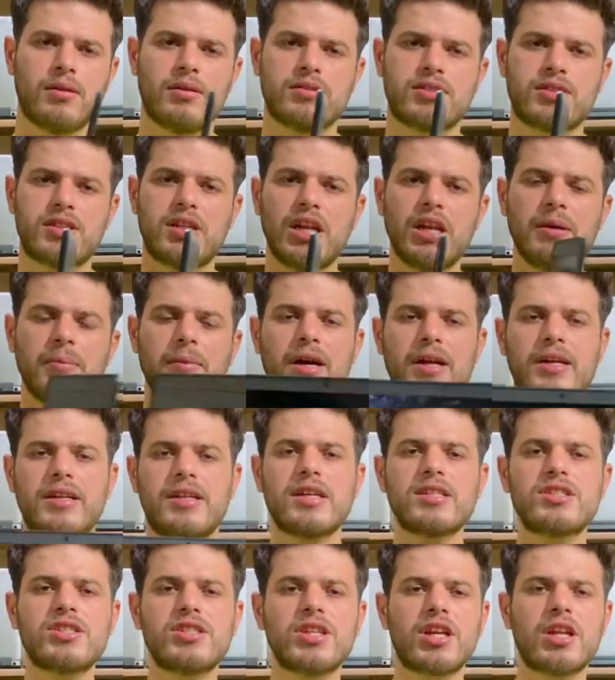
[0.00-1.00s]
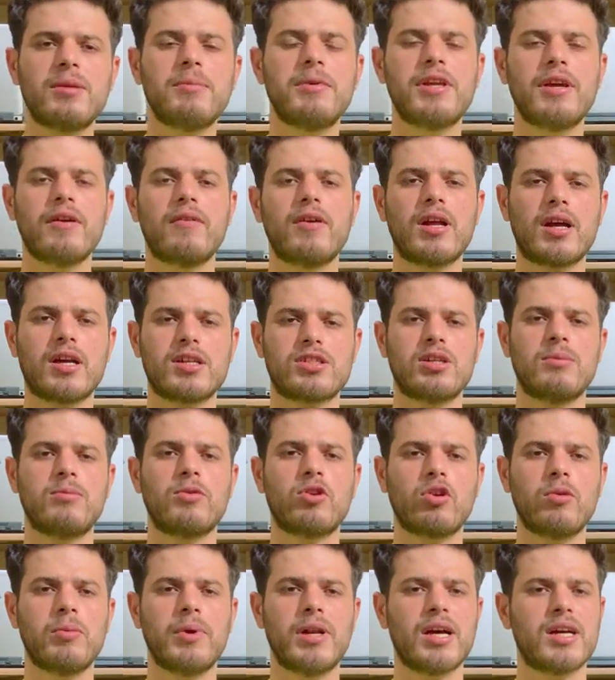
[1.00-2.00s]
जी में दस सीकर में ये वाला
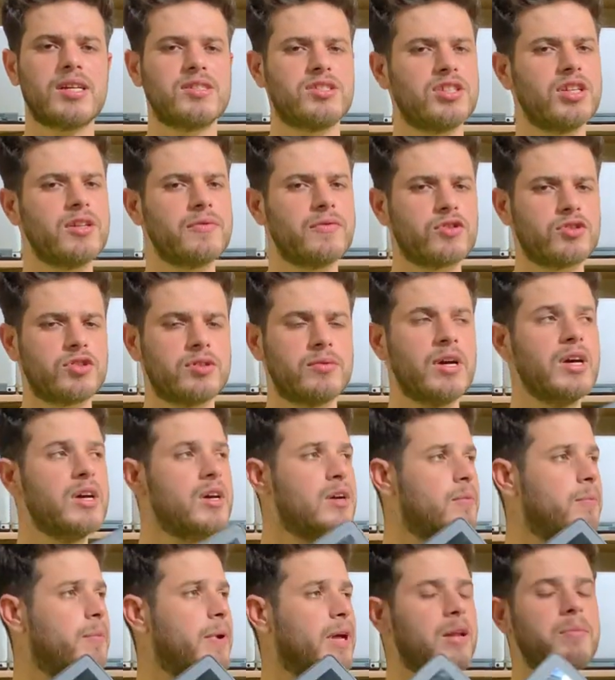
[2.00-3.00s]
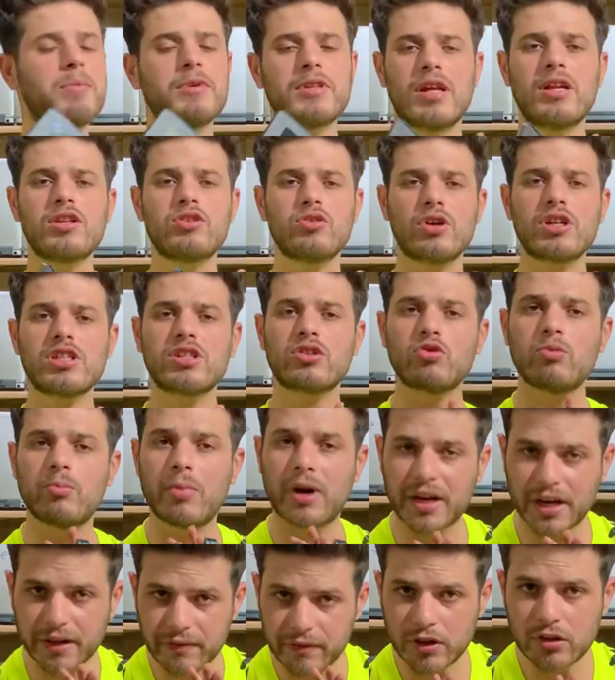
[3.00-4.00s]
कस्टमर को मिलेगा सिर्फ और सिर्फ पहले इसकी जो
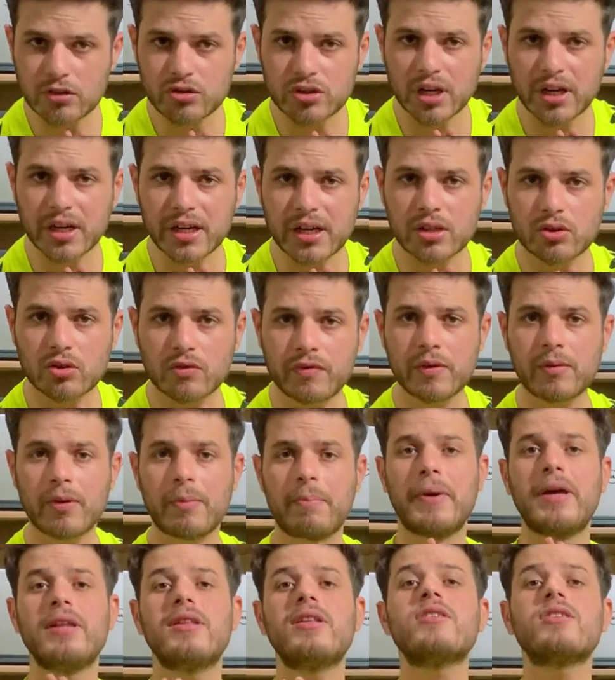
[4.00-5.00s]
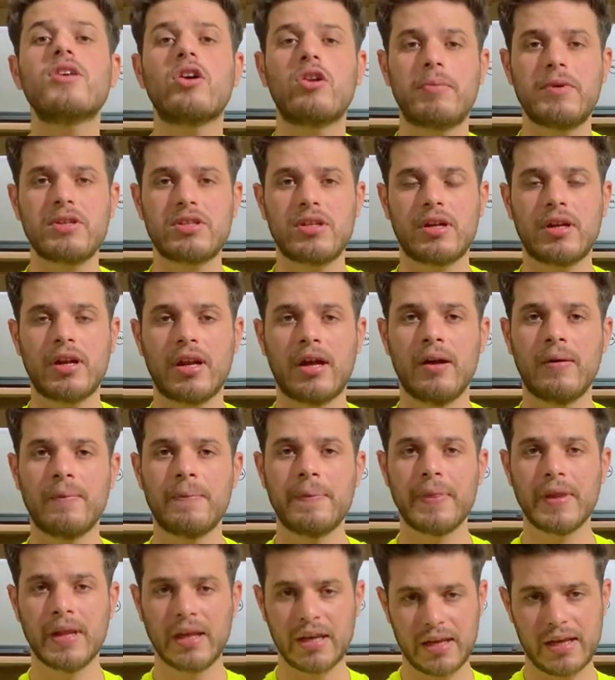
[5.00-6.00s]
मार्केट चल रही है ना तो फिर पैंतीस हजार रुपए चल रहा है
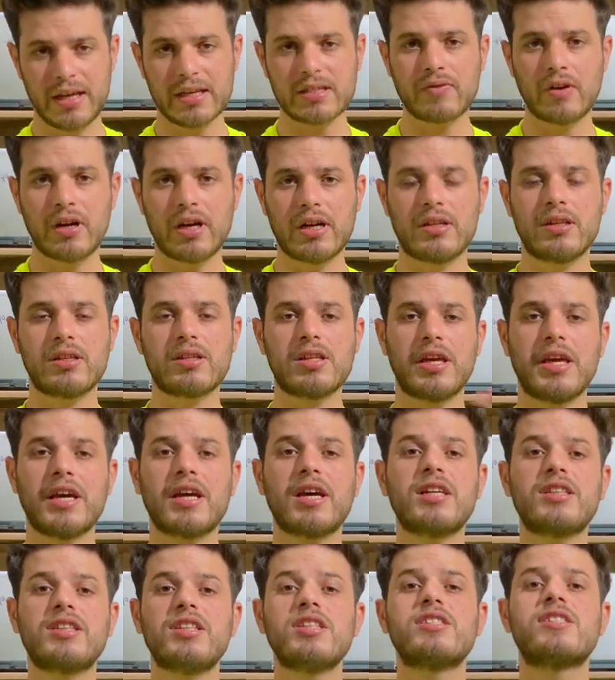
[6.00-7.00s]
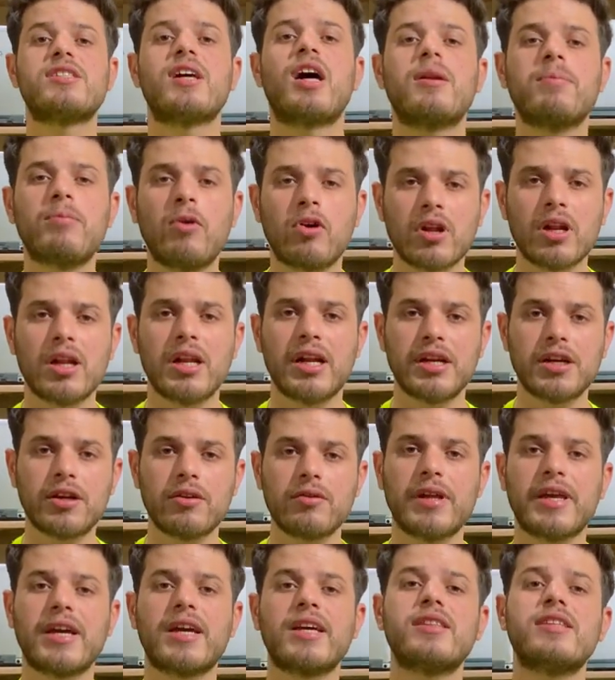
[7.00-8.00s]
अच्छा इस वाले इकतीस साठ मॉडल
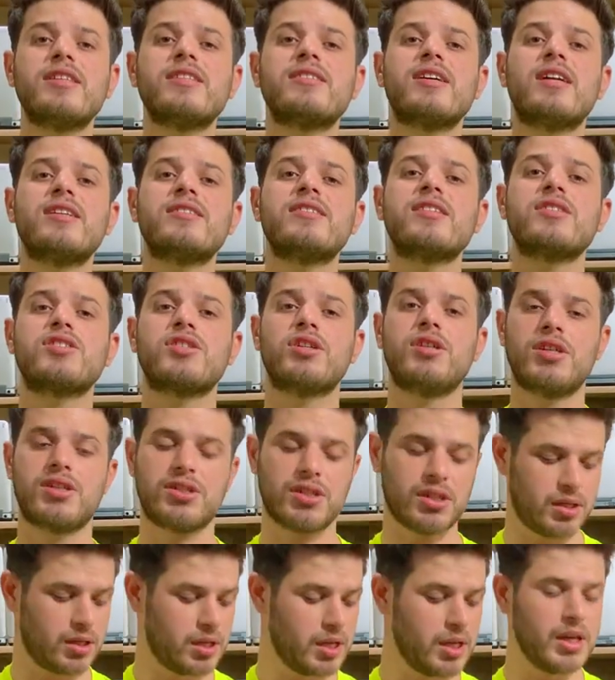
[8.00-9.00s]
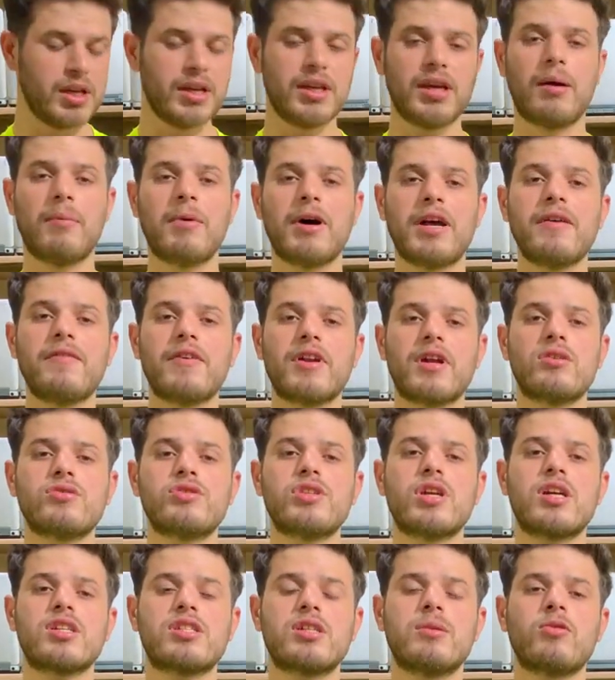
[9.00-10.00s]
इकतीस साठ सिक्स जनरेशन अच्छा हमारे
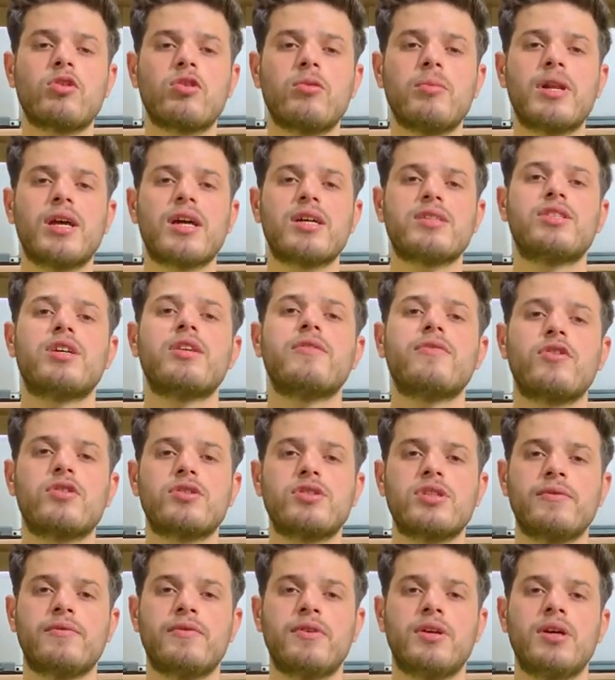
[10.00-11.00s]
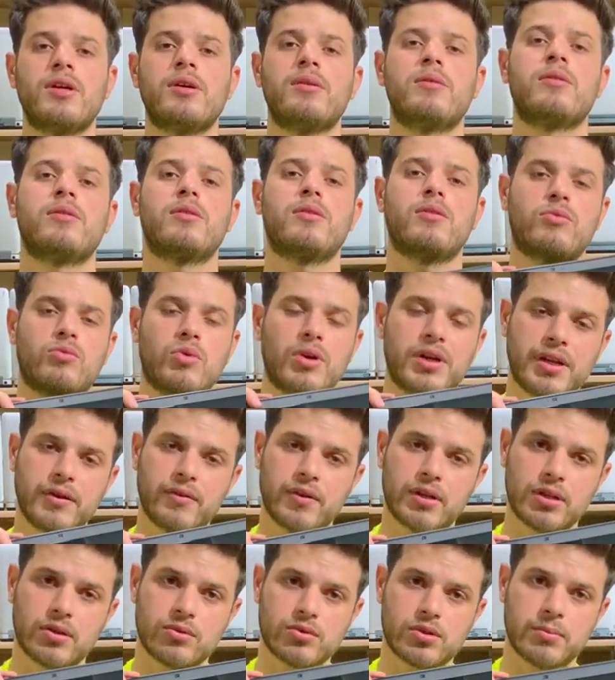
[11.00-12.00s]
कस्टमर को मिलेगा सिर्फ और सिर्फ ट्वेंटी
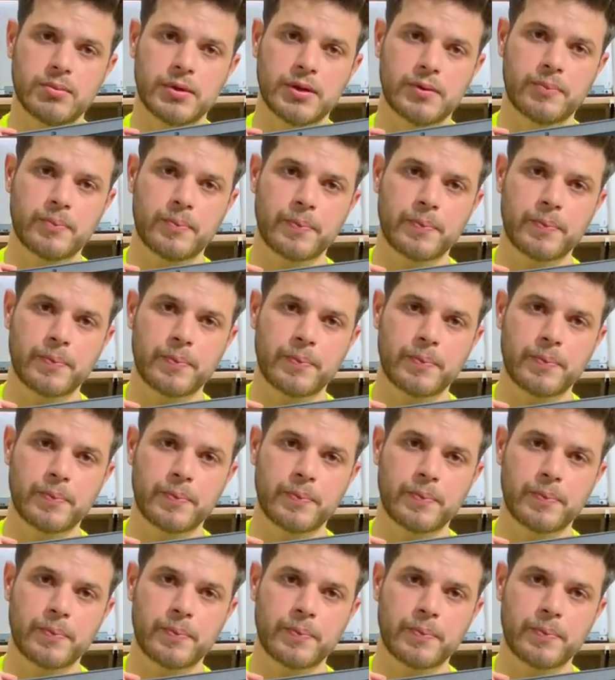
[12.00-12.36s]
वन थाउजेंड